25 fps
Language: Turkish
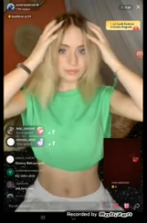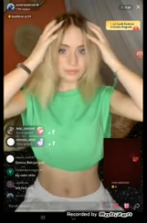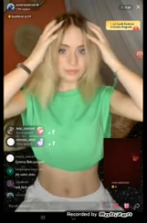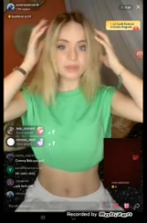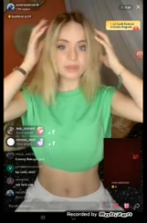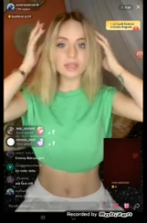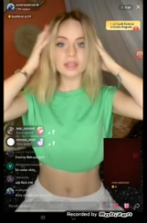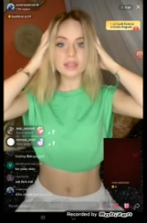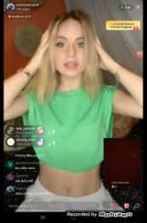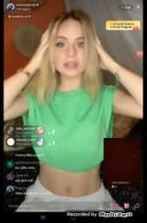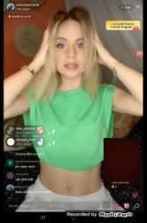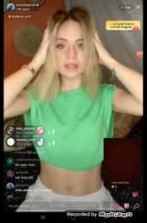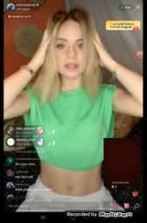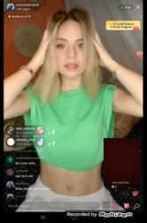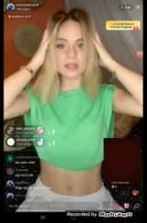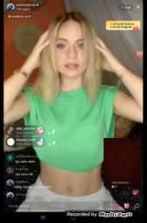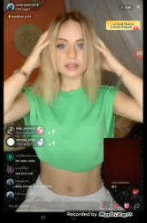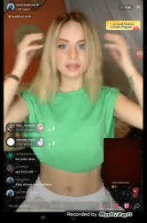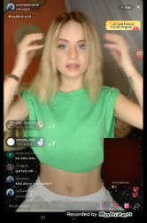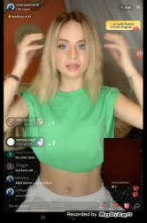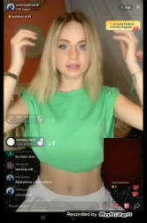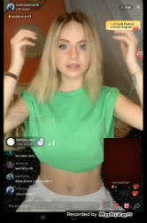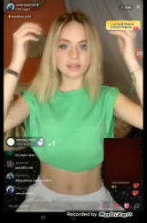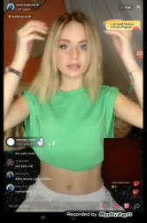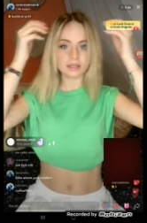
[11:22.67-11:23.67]

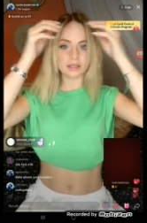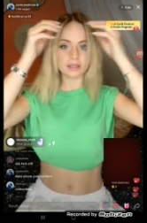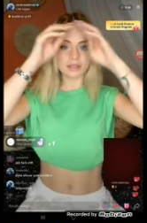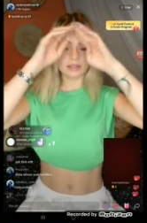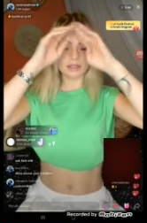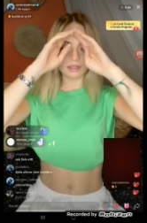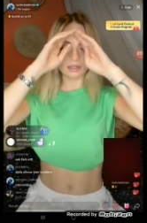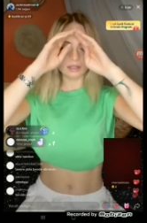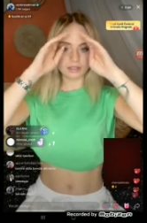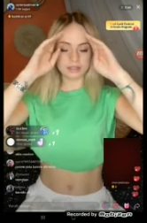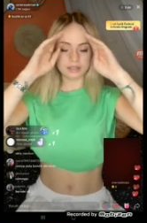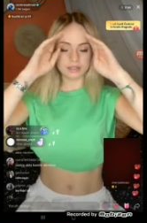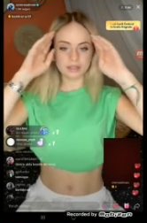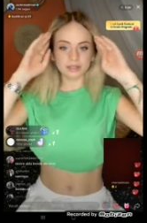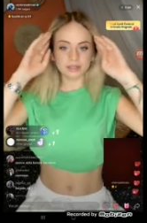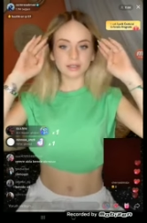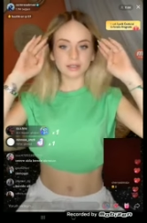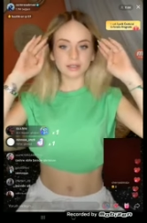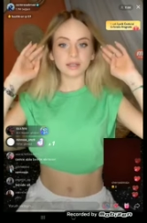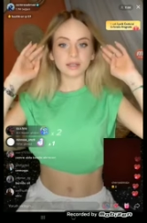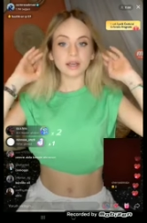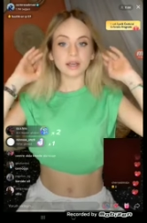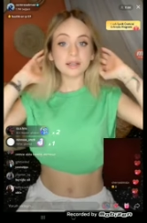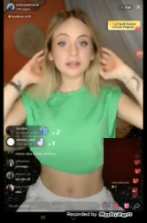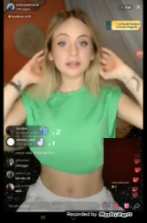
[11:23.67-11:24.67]
Ataşehir'de.
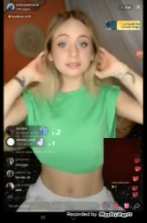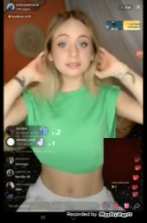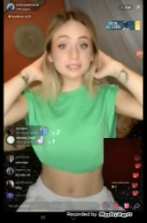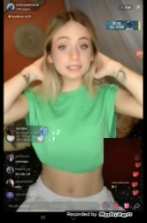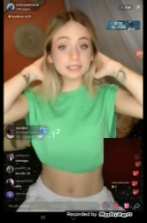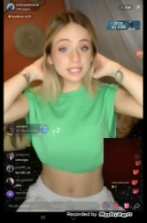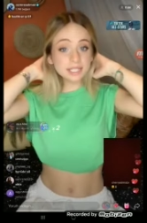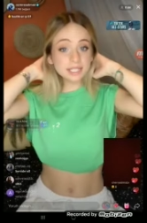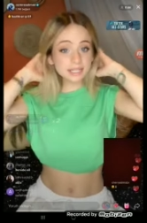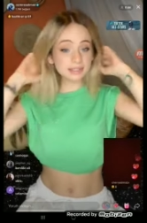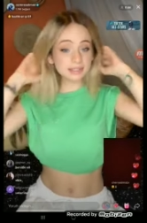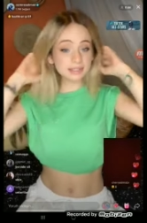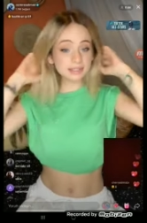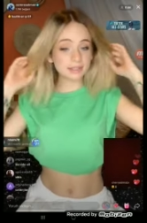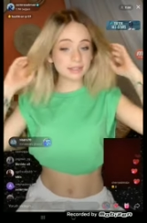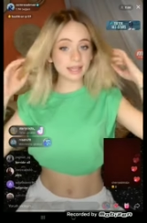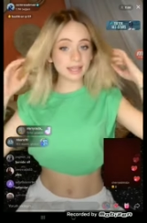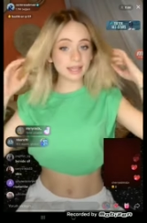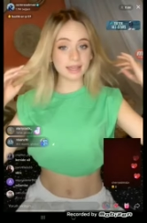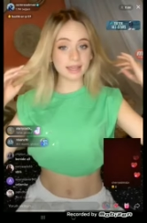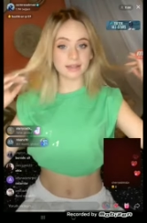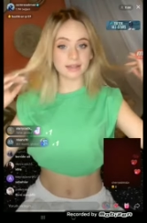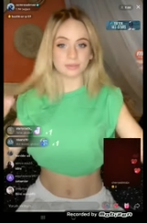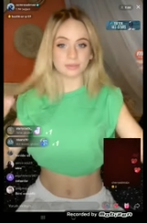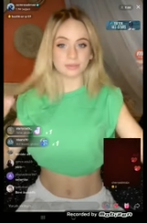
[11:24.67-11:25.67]
Ataşehir'de.
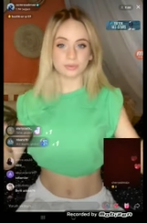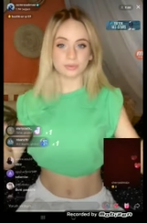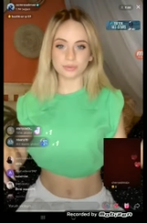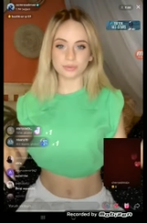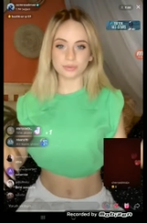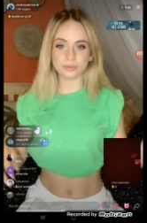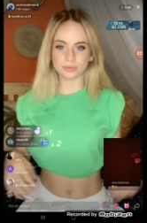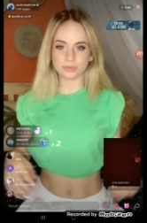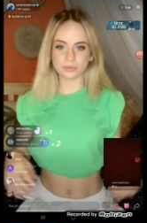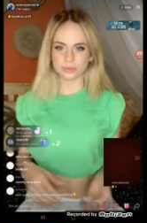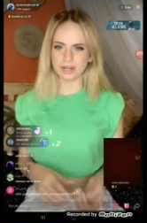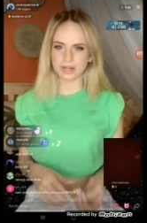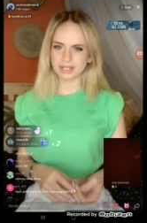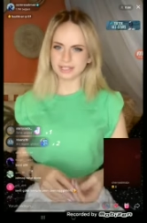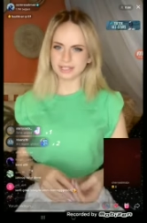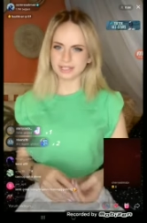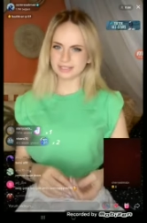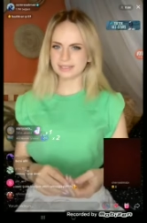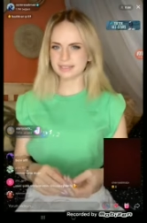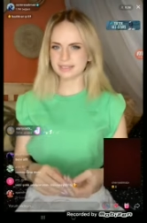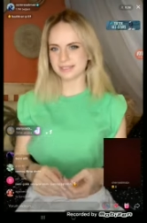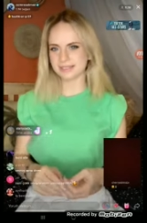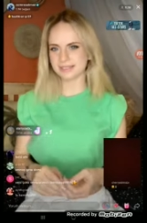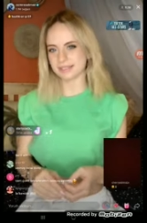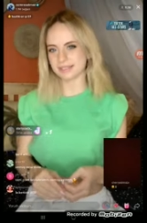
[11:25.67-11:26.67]
Oo,
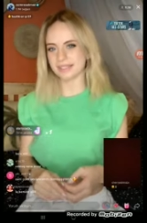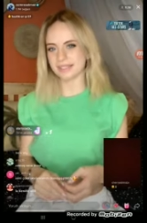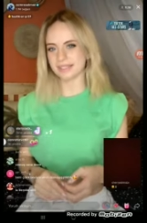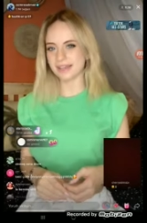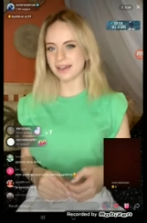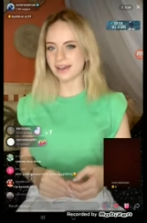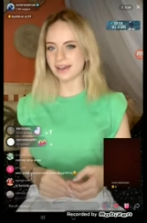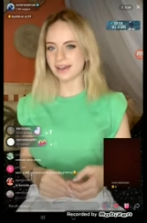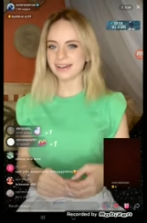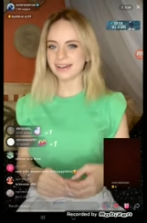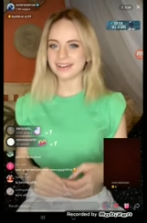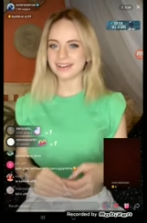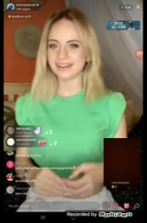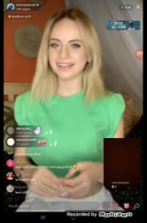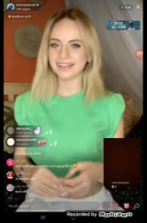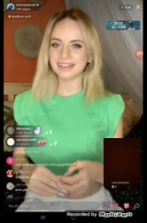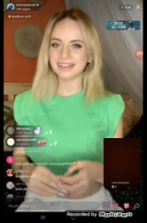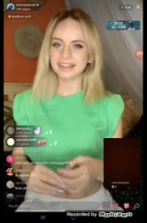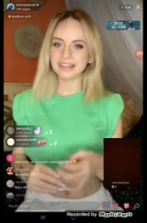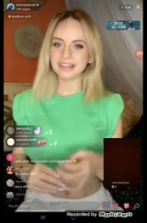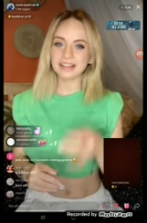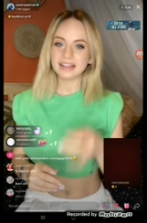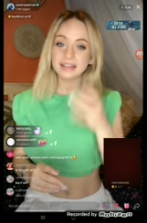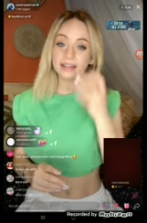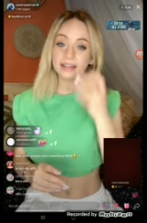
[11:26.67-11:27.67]
karşıdasın.
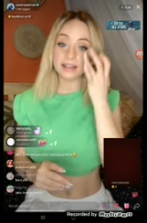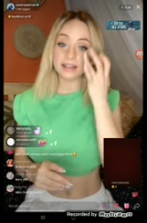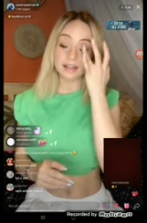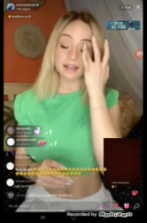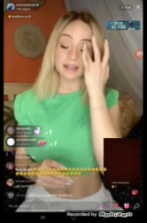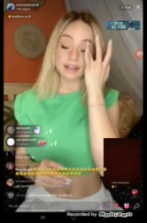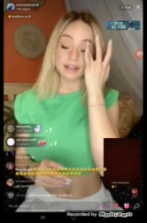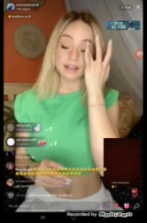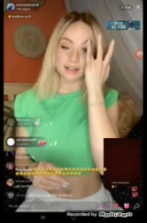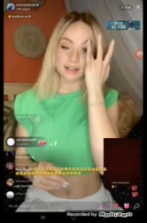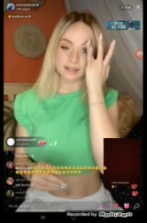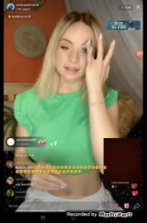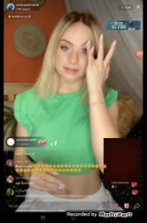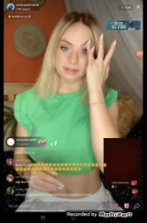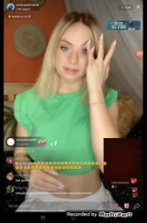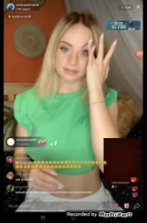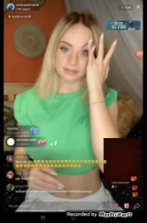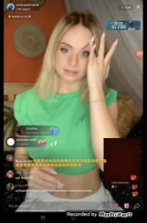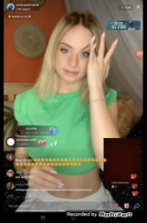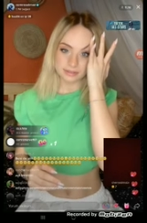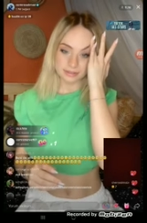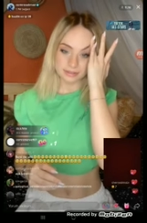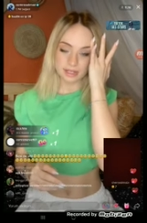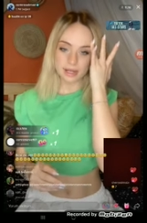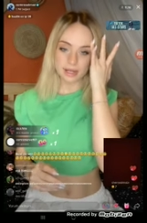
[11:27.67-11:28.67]
Evet.
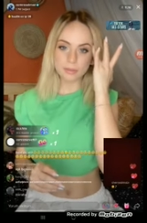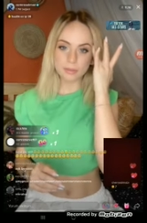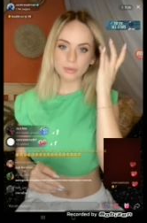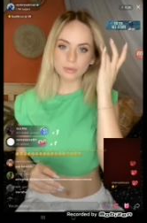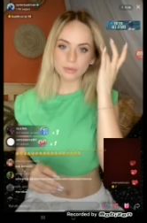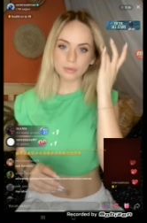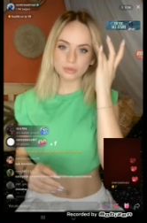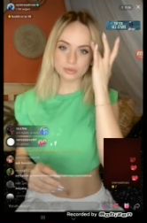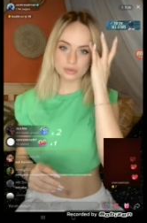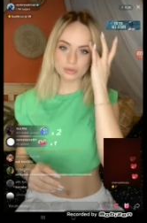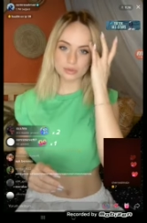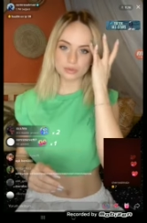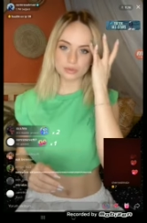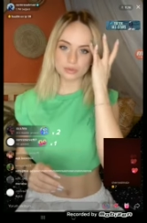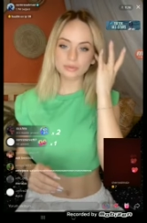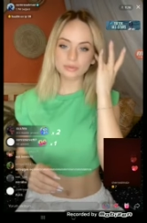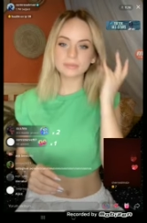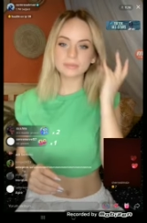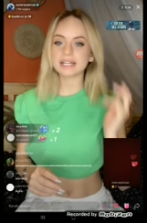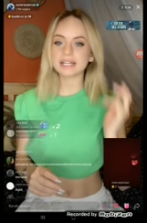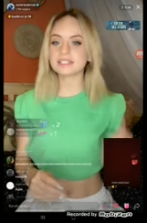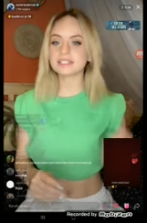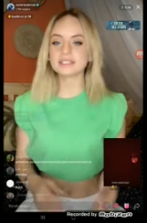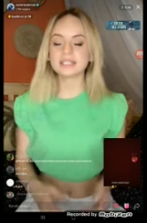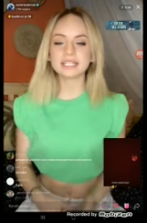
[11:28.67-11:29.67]
Ama olsun. Bence
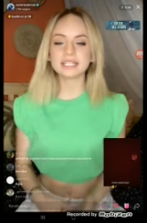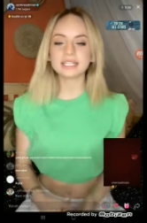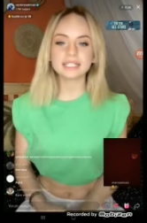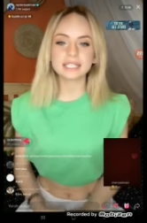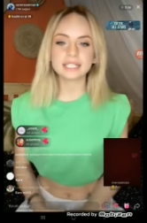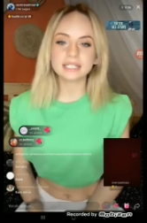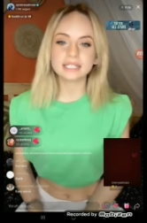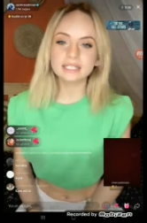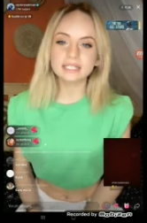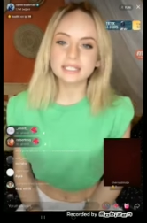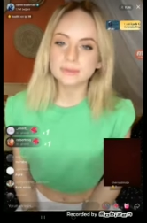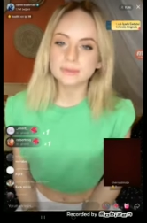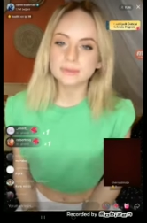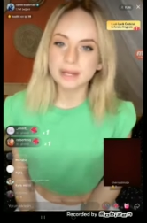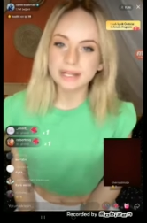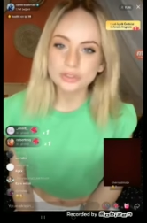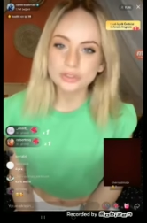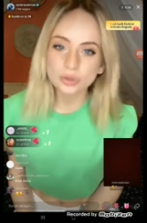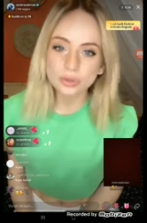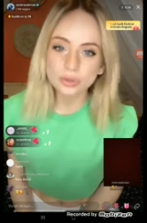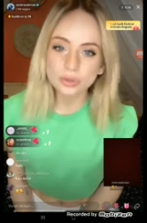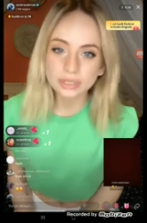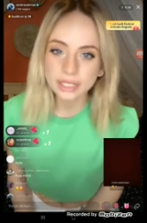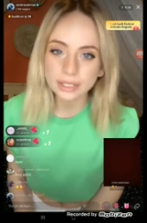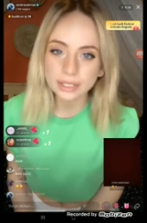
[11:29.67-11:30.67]
denk geliriz. Ben çok
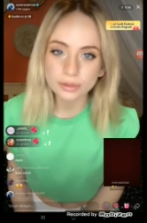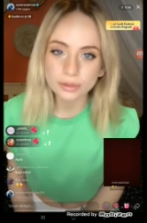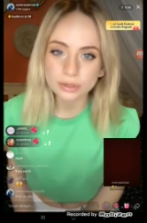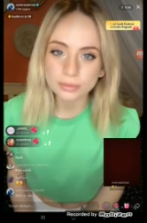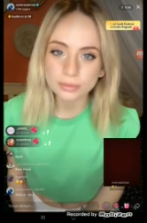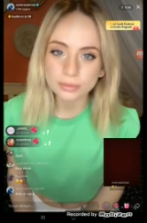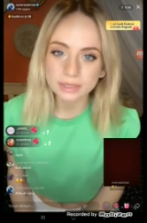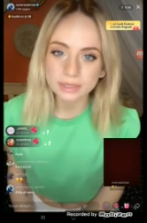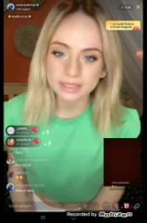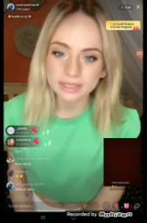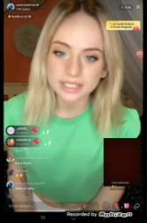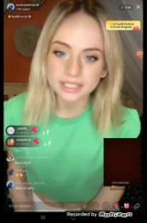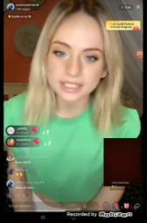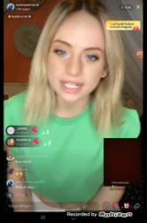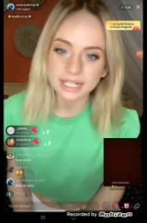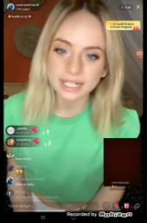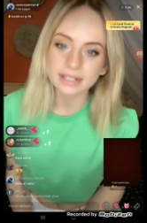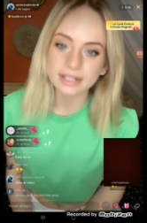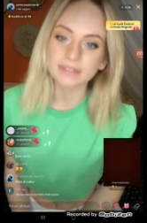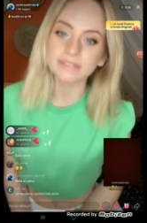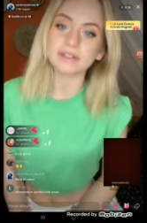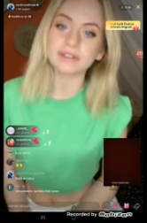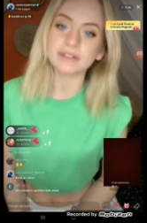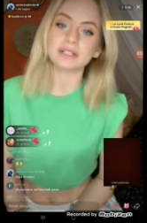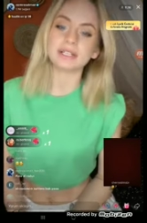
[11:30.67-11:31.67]
geliyorum Ataşehir'e
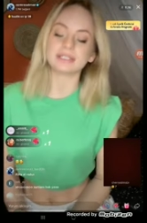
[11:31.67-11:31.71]
falan.